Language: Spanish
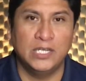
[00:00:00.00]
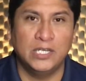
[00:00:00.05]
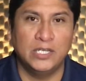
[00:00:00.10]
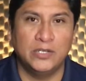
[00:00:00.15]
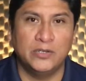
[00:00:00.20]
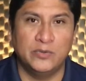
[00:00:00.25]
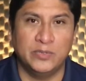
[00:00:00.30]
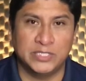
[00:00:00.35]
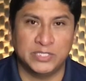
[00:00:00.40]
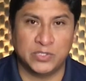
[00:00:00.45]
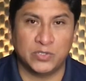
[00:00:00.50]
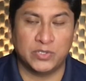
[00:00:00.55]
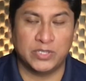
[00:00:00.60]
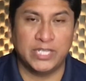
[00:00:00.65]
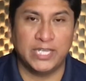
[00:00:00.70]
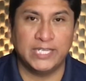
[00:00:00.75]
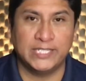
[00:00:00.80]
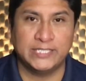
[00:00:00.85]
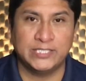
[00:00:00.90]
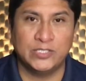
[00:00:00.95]
Nuestro
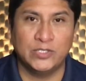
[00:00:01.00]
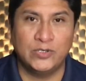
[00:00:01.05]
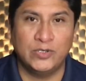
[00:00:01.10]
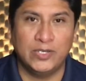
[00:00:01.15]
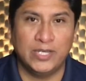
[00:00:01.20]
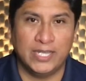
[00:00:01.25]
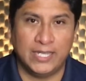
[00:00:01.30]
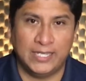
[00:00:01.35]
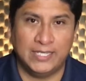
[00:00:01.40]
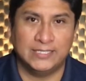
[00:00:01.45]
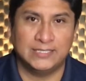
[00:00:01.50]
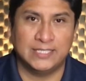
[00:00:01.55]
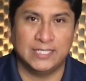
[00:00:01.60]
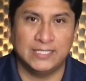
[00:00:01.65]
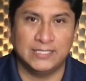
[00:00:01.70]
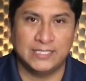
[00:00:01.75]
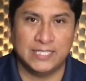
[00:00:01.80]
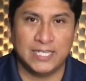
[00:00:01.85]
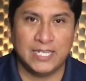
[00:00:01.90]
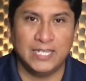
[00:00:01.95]
texto es el
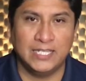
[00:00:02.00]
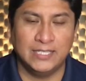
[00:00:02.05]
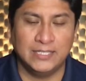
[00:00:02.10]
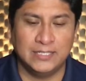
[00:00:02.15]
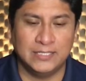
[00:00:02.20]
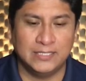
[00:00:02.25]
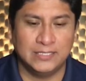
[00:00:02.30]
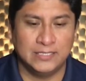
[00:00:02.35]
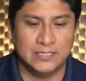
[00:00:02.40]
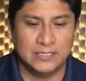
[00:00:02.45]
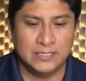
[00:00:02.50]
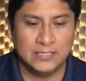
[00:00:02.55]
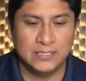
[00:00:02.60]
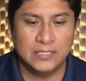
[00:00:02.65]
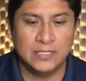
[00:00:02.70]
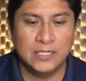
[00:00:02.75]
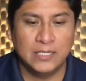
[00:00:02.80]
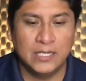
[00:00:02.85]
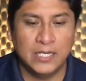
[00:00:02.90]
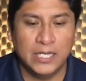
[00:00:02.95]
siguiente.
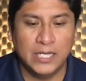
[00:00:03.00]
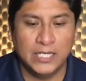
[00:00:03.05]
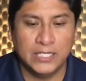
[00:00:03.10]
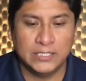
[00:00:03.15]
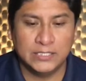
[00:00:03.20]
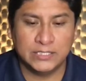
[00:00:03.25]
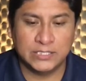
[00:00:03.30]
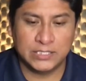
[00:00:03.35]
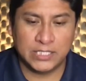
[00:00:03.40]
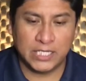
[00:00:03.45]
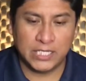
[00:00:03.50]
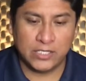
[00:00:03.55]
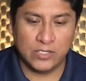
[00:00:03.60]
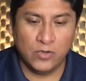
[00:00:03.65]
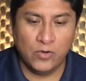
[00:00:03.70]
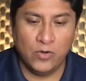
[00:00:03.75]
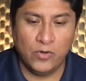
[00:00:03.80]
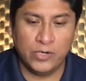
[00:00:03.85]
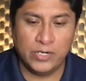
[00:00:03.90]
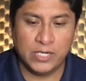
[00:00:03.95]

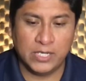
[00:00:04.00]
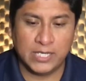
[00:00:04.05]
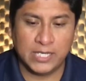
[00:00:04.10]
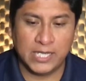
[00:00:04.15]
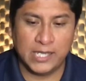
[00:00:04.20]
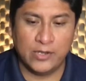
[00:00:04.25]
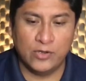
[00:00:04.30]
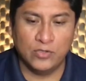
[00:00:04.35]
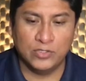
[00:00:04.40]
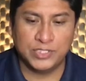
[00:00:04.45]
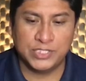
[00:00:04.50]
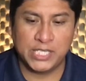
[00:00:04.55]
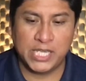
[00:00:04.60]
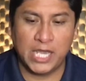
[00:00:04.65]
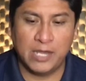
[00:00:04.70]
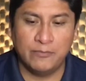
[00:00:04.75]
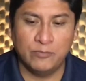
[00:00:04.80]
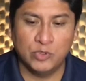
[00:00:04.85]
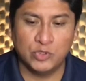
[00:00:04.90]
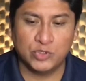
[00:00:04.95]
Señor, que no
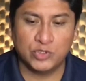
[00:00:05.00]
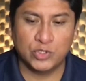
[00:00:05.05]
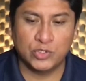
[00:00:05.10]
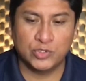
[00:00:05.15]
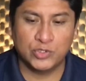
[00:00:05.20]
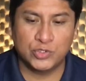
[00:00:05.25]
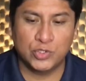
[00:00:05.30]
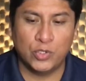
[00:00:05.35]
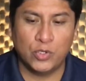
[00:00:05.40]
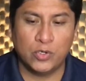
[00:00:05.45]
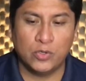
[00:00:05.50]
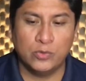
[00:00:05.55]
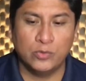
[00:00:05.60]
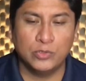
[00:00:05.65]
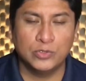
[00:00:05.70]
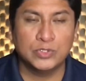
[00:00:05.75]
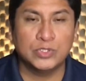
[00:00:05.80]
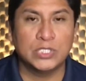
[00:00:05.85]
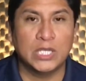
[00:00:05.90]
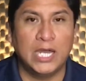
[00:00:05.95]
seamos
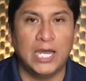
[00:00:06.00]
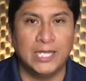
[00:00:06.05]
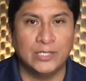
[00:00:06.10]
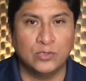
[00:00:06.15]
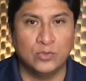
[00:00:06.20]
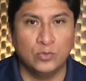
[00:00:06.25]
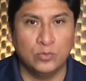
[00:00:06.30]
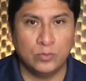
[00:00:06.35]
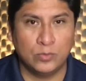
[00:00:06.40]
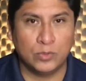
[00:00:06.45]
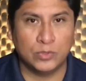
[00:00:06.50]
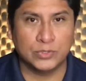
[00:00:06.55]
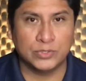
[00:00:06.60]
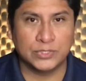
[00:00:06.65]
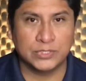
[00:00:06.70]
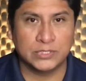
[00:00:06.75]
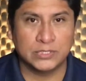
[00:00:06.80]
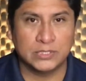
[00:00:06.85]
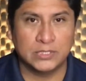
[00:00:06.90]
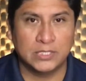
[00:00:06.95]
sordos a tu
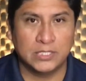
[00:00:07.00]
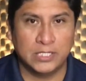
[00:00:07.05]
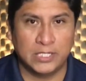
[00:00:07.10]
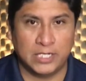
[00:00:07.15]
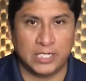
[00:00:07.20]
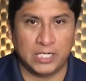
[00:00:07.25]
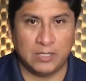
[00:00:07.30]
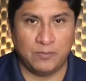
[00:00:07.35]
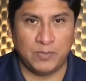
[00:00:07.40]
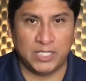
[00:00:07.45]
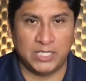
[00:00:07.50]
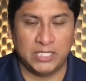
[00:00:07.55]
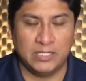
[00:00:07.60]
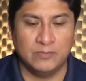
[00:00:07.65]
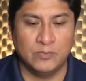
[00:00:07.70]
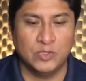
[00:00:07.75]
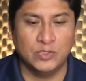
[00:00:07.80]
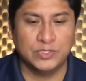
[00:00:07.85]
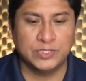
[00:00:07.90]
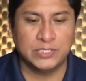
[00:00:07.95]
voz.
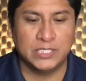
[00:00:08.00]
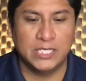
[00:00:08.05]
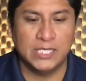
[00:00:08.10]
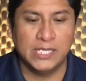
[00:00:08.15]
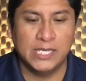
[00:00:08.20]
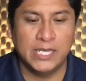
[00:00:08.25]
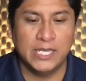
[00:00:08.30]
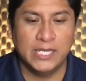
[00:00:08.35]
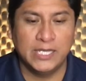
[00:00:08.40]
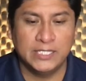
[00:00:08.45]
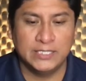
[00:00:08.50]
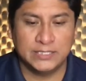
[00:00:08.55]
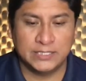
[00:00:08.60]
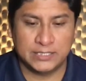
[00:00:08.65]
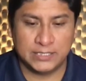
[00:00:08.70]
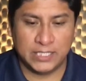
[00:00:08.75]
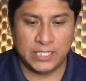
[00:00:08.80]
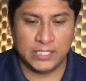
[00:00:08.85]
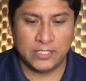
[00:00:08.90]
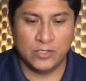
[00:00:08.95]
Repetimos,
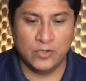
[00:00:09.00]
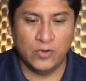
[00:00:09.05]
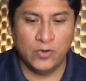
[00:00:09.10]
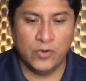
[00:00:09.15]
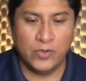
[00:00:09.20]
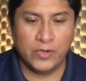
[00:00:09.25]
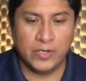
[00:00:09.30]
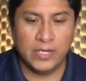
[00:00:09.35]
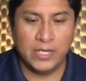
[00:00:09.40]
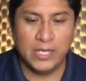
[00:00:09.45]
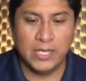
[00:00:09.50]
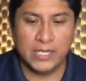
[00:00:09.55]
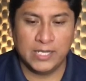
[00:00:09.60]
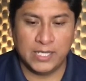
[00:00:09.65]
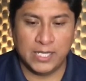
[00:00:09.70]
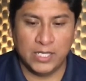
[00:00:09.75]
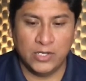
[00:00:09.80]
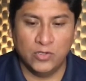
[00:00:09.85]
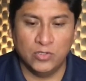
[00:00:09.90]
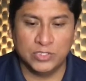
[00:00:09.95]
Señor,
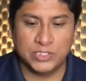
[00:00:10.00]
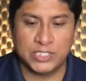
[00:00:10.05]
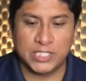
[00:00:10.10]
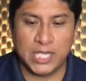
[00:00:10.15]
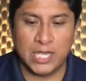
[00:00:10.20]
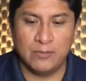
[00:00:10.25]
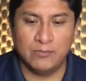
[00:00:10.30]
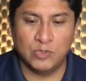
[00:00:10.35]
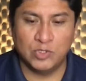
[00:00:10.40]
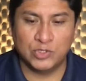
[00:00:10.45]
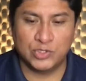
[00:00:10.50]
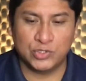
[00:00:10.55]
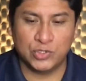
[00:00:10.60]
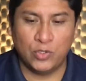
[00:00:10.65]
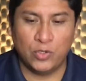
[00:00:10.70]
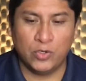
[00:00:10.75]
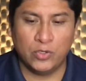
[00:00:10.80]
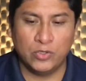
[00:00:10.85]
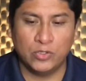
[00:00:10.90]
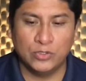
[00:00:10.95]
que no seamos
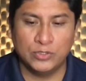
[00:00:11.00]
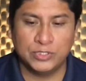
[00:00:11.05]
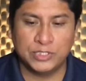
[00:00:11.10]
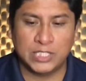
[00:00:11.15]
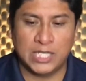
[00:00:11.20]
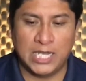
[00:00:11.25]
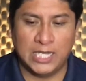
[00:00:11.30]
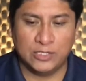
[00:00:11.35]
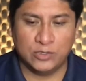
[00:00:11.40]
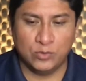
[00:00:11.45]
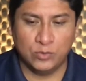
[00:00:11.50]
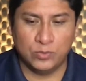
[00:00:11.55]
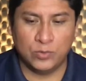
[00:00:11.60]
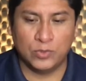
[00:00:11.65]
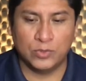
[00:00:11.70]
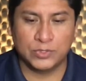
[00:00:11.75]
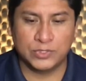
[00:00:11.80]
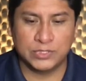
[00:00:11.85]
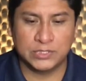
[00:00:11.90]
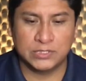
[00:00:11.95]
sordos a tu
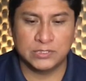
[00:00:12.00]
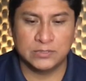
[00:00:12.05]
voz.